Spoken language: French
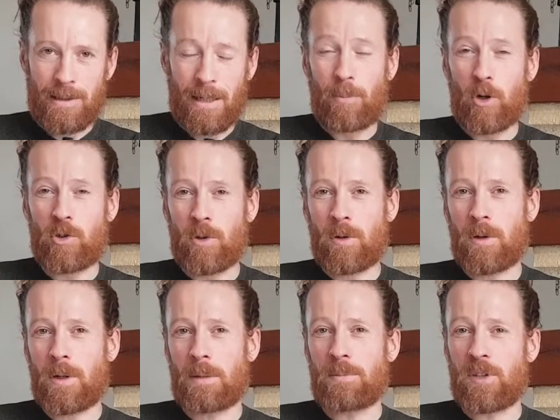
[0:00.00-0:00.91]

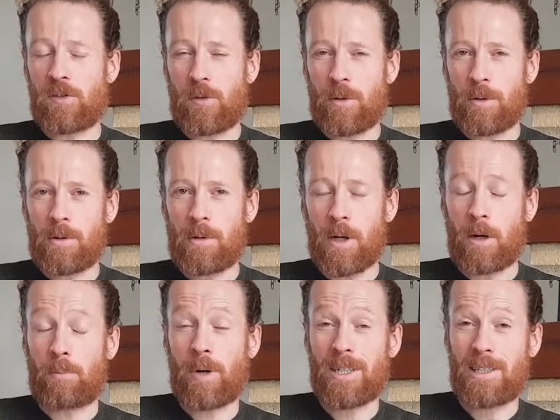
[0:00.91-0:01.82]
important à mes yeux,
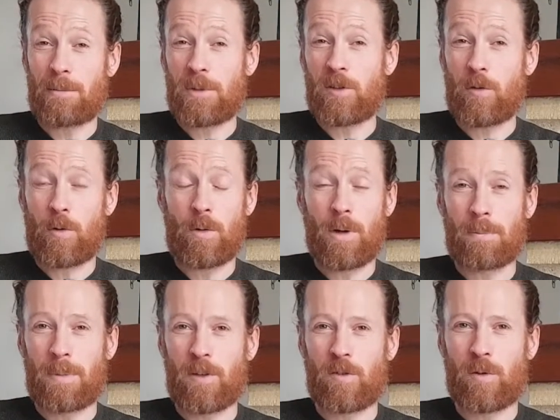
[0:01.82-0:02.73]
alors pas qu'à mes yeux, hein,
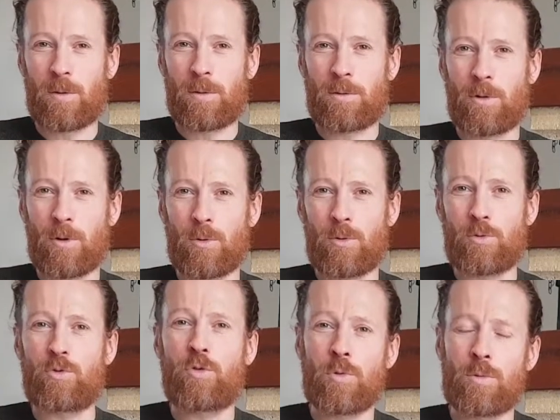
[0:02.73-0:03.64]
parce que dans le
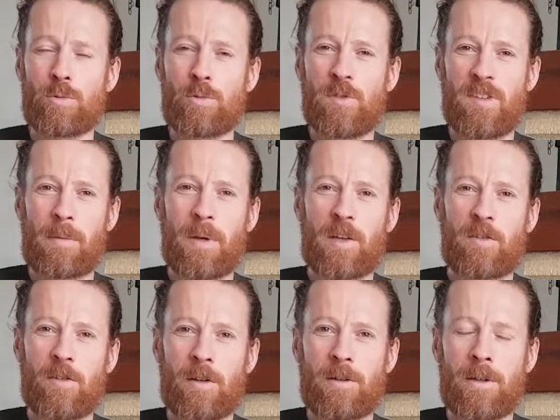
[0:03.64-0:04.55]
don de sa
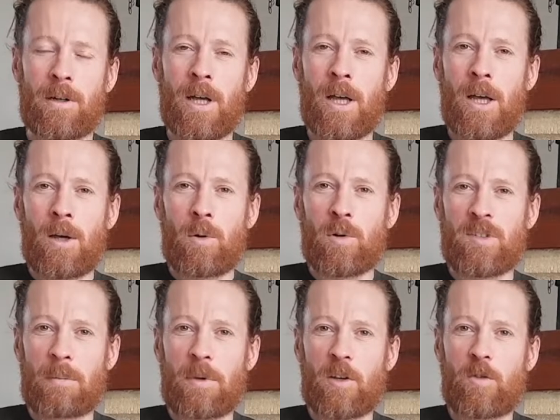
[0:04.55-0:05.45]
personne, on
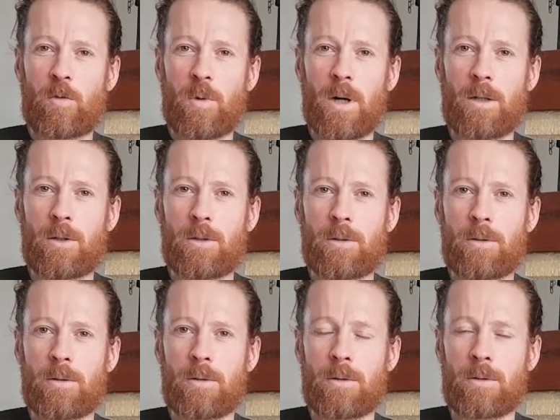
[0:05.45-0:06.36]
s'aperçoit
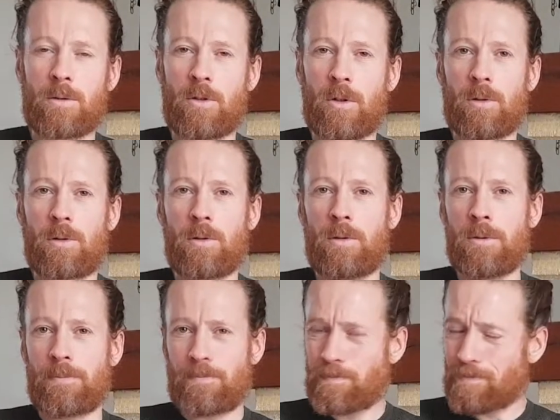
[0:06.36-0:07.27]
que euh, dans
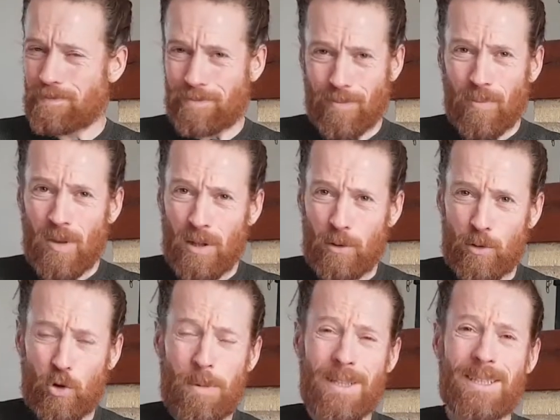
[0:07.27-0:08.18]
le
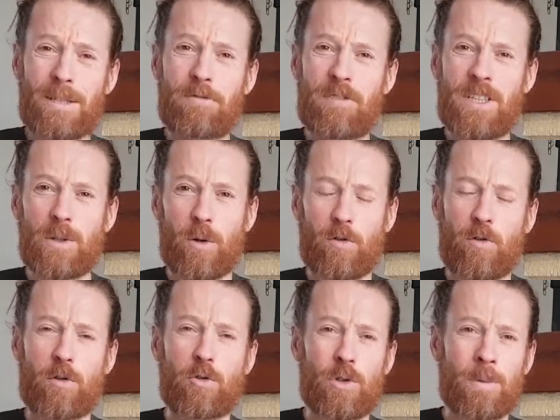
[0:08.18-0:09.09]
domaine des
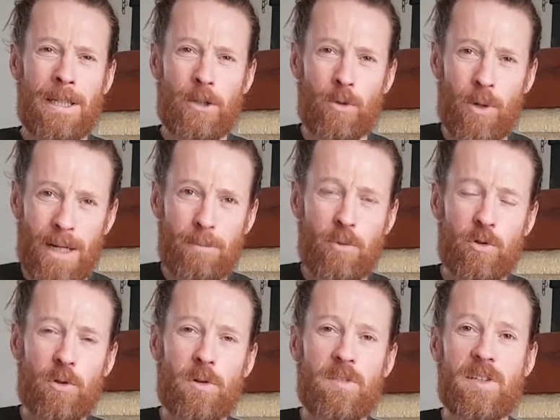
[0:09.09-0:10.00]
finances, le domaine de
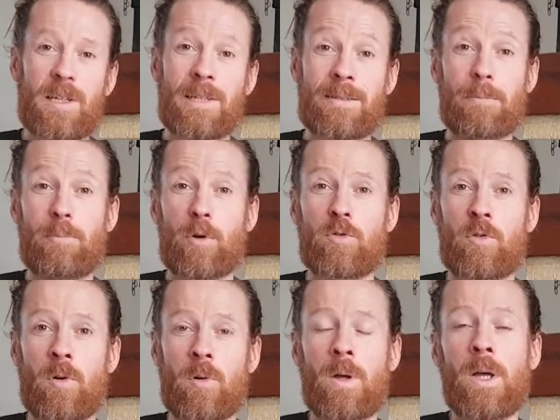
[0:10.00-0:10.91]
l'abondance, il est
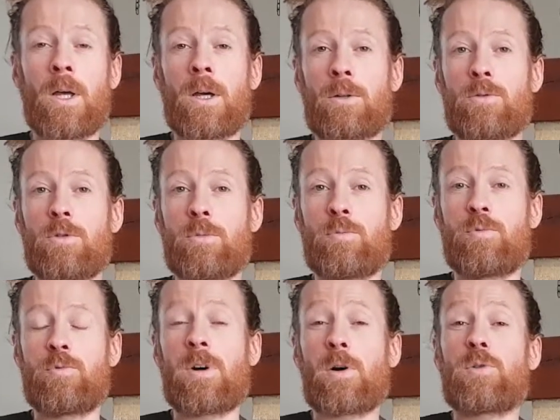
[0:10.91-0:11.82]
important de
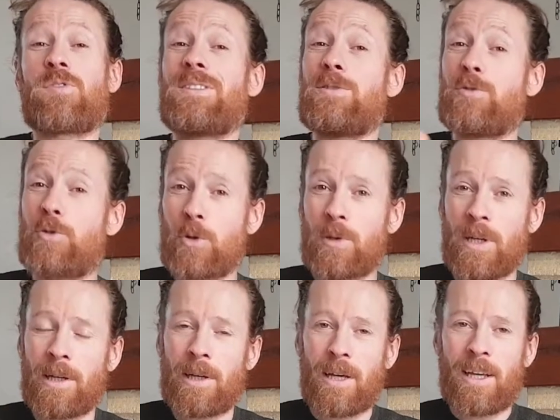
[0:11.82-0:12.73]
pouvoir aussi
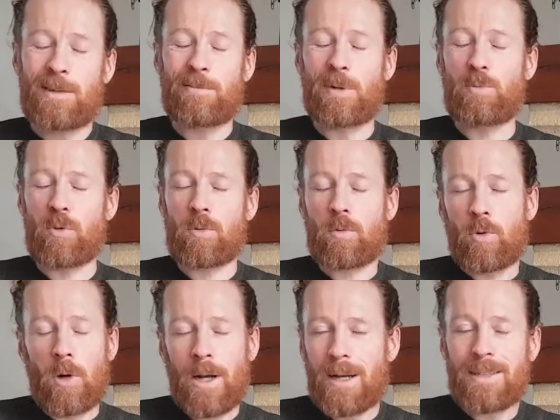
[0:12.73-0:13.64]
donner. Mais bon,
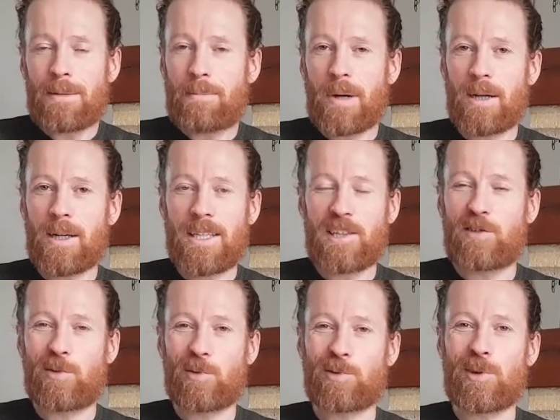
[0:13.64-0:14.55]
là n'est pas la
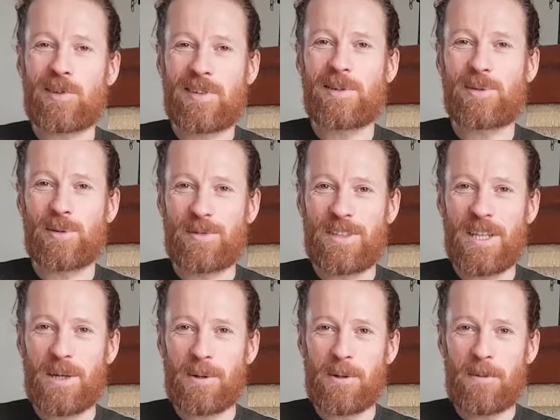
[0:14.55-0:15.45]
question dans cette
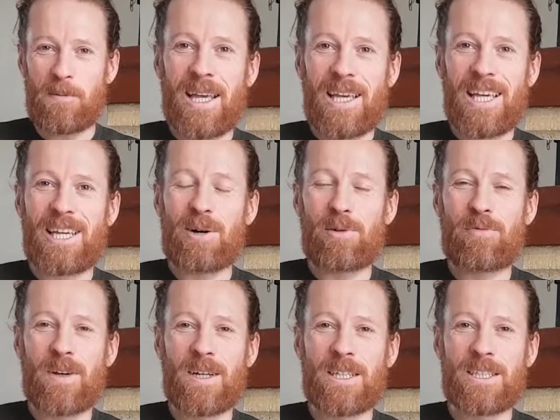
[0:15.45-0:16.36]
vidéo. Et
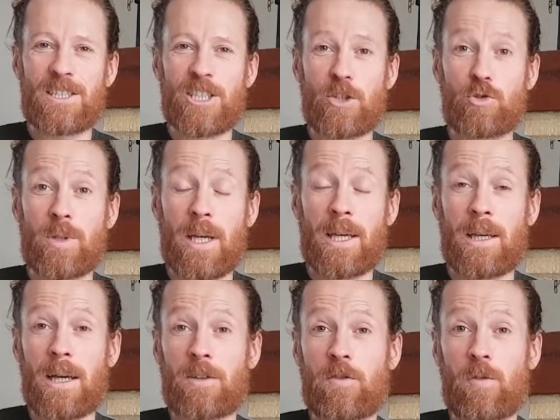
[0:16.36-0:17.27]
enfin, j'ajouterai
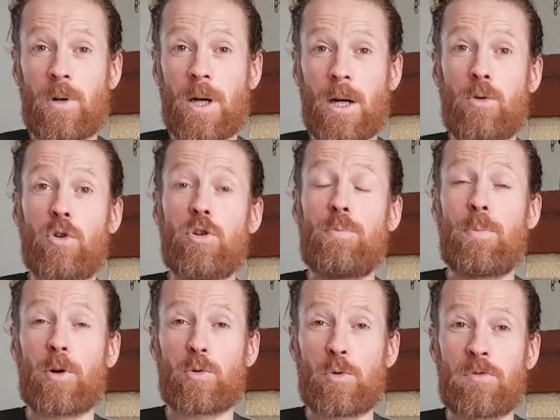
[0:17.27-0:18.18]
à cela le
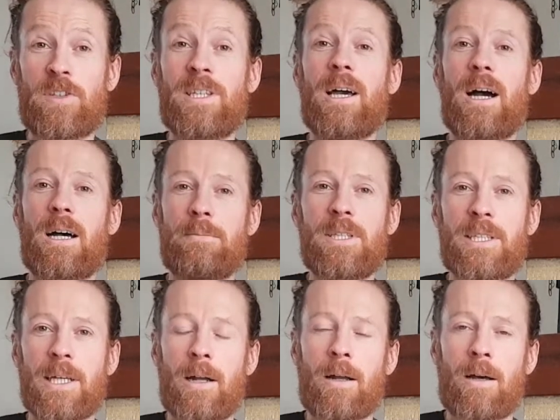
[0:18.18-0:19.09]
pan de vie
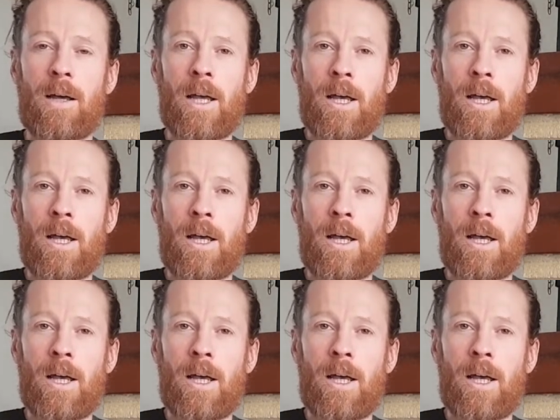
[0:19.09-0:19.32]
amical.